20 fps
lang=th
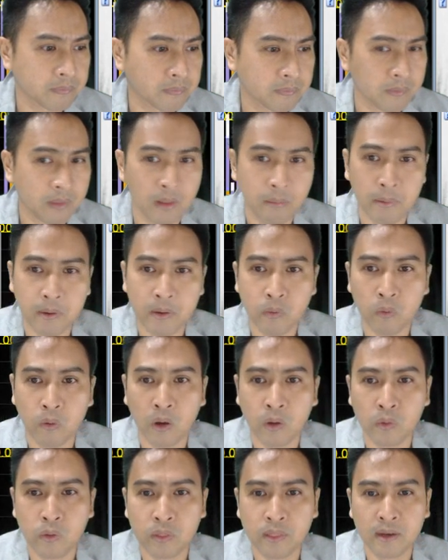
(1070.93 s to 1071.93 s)
เดี๋ยวไปดูก
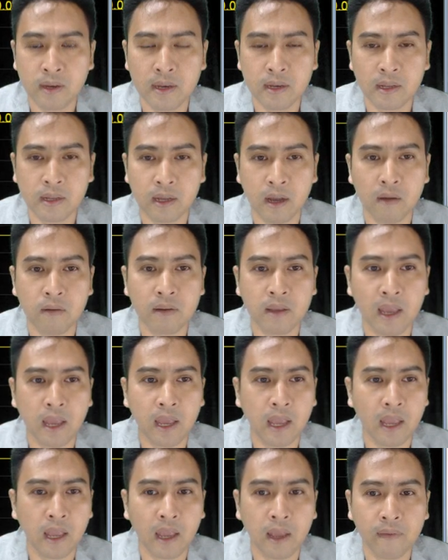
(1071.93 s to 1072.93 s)
ลยุทธ์สักนิดหนึ่งโอเค
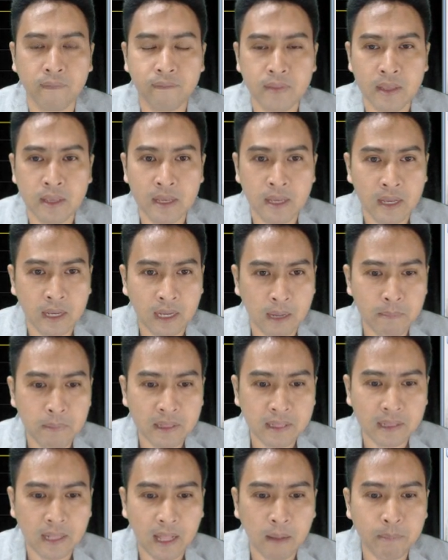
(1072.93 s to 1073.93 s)
กรรม
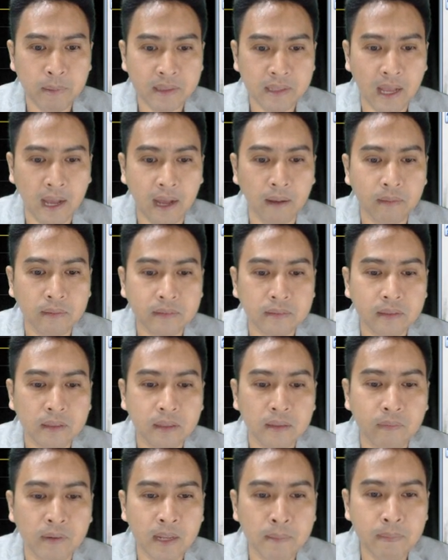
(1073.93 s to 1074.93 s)
อมตะ
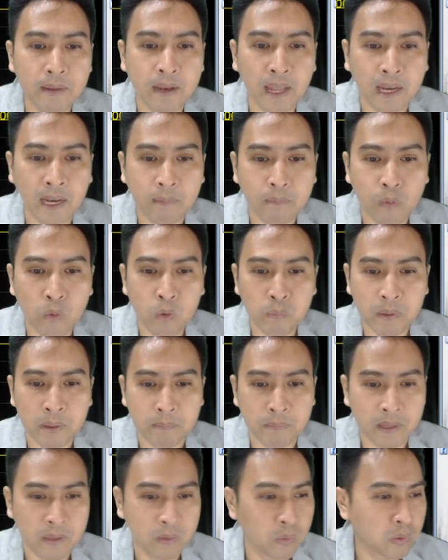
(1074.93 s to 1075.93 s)
วันนี้เป็นไรนะพูด
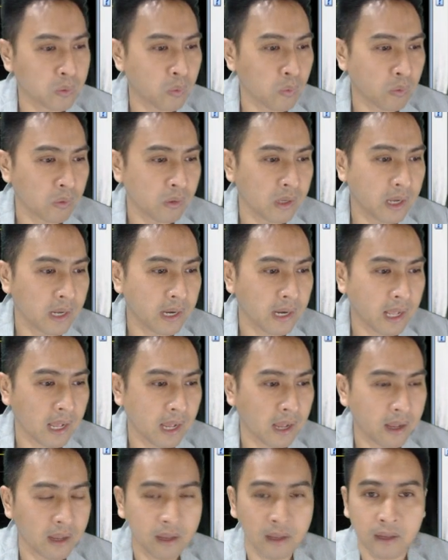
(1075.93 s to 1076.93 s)
ผิดๆถูกๆอยู่เรื่อยนะ
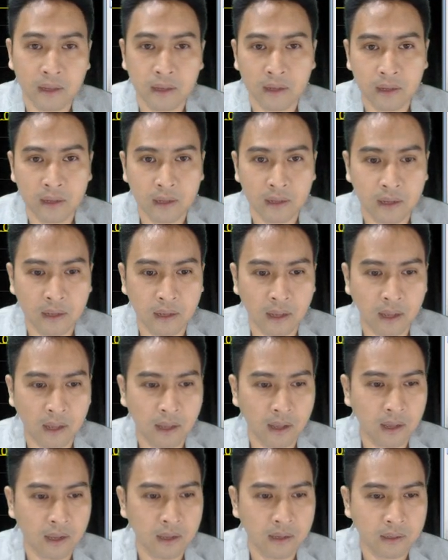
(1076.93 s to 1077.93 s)
อ่ะ
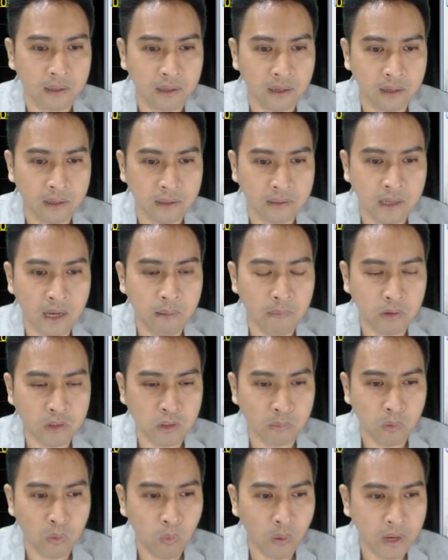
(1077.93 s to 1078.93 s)
เยอะพอ
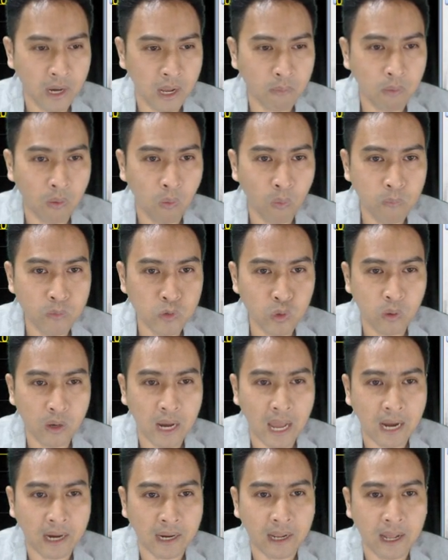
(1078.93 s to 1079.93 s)
สมควรนะวอลลุ่มช่วง
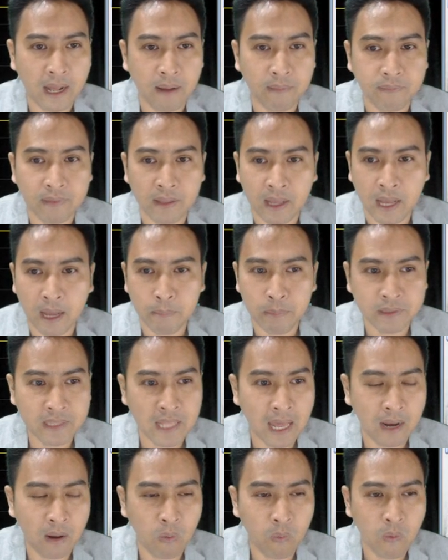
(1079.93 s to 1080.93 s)
หลังนะครับนะอม
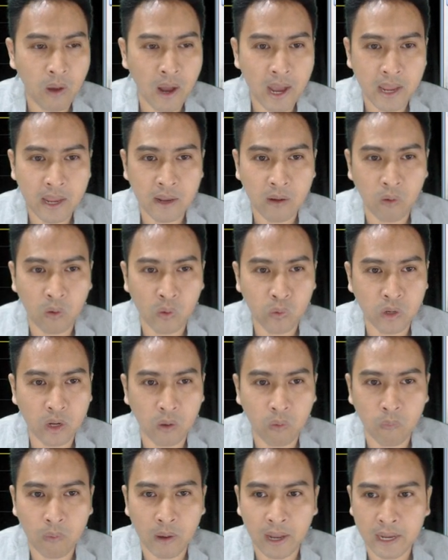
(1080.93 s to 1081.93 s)
ตะเราให้กลยุทธ์
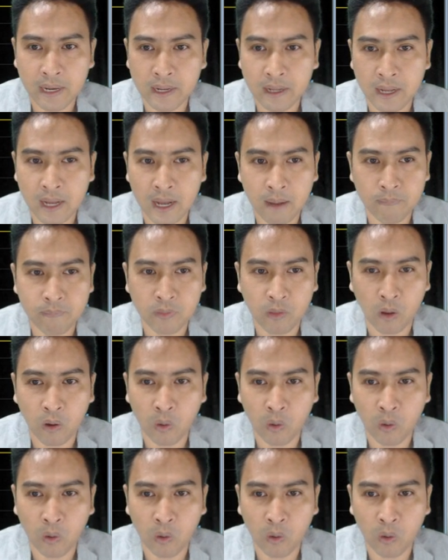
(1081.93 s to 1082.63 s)
เอาไว้นะครับตอน